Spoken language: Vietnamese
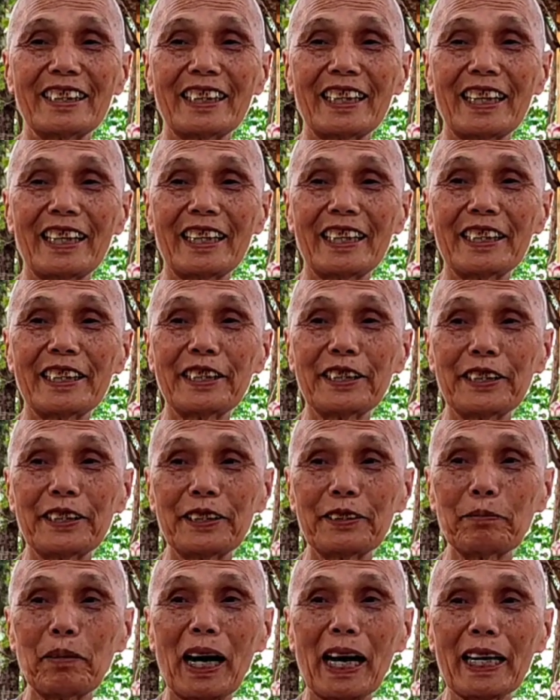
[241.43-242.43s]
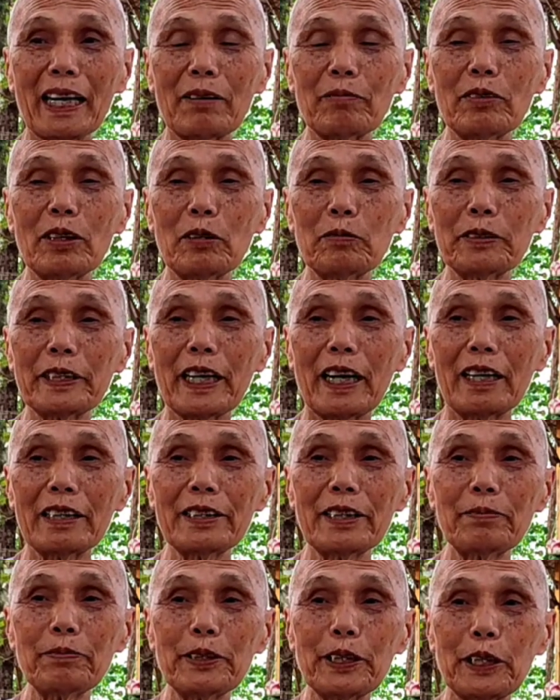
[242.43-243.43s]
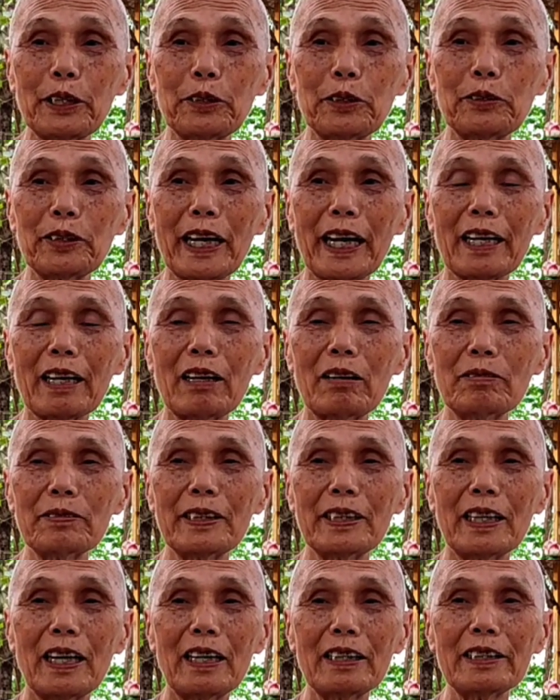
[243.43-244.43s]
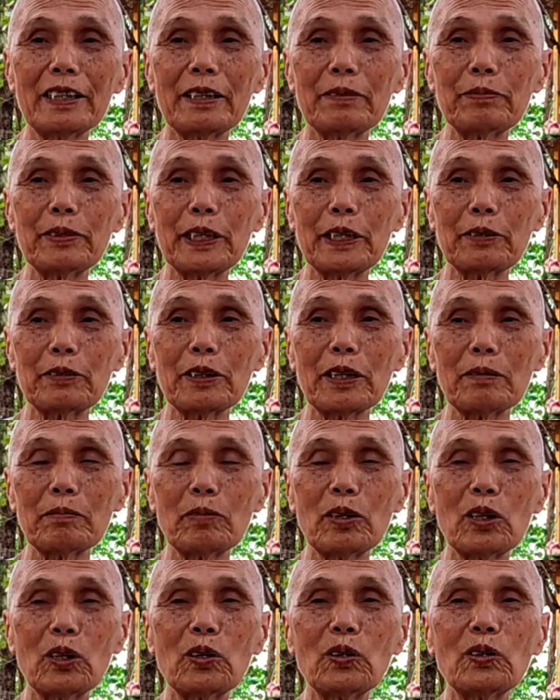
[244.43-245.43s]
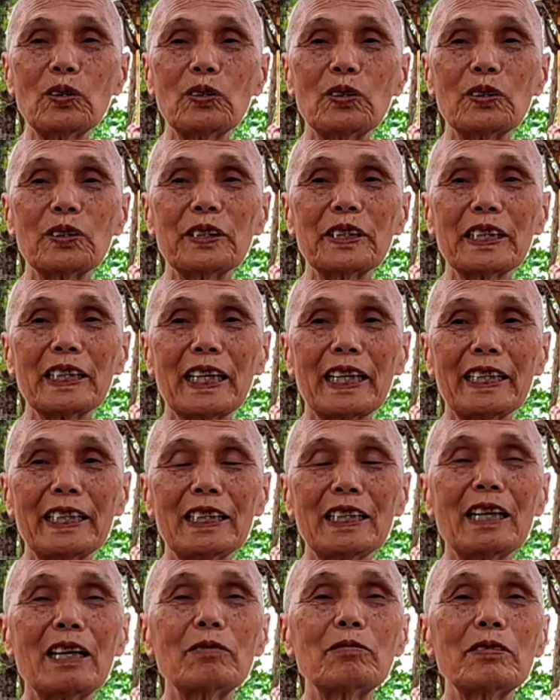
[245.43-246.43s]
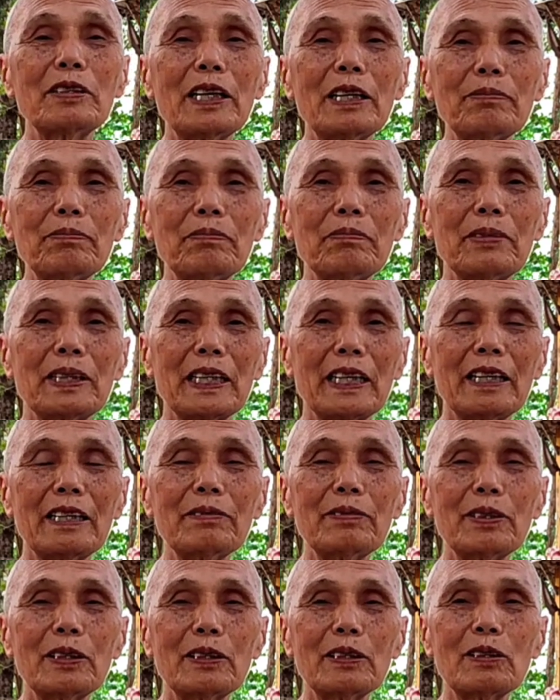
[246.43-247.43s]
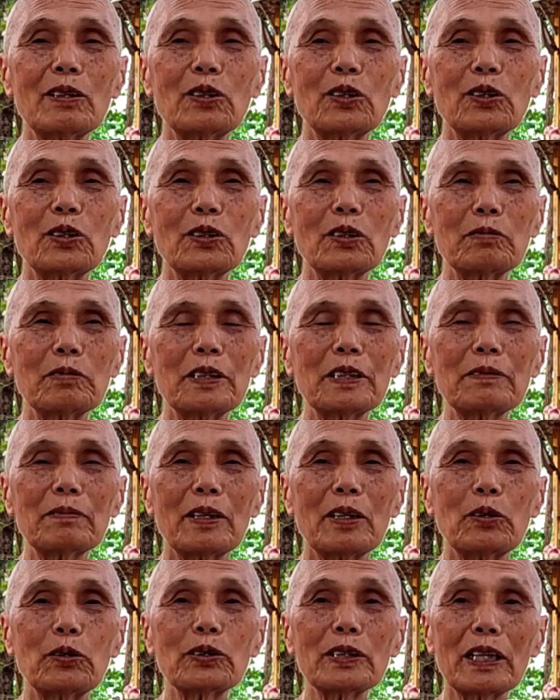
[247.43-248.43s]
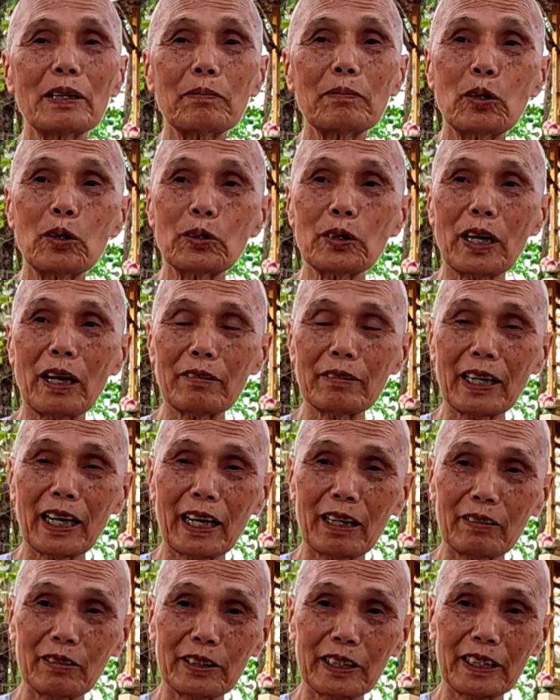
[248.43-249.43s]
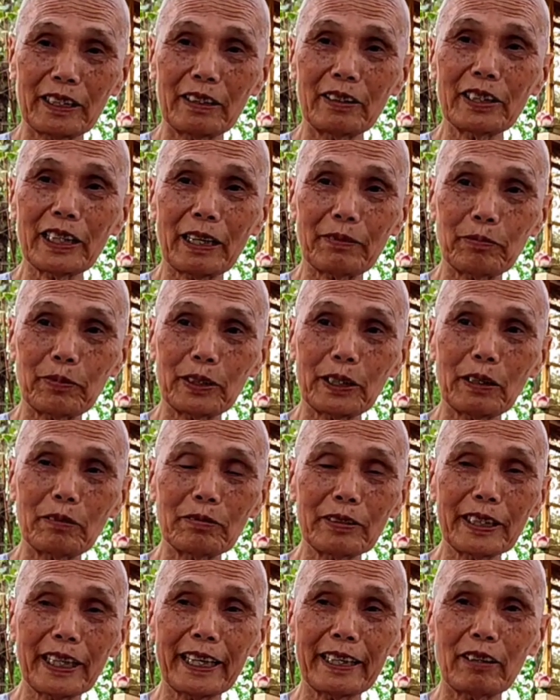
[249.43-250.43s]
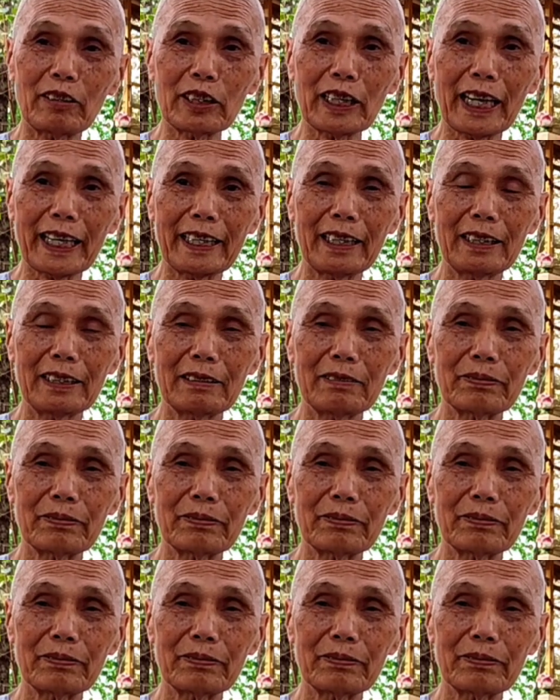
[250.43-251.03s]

thì ba năm không chợ nhấp chiều nhà không người ở niệm nhiều nam mô thay không lấp mà để phơi khô cung nước mẫu nam mô đạo nào thì nó nằm trong giai đoạn này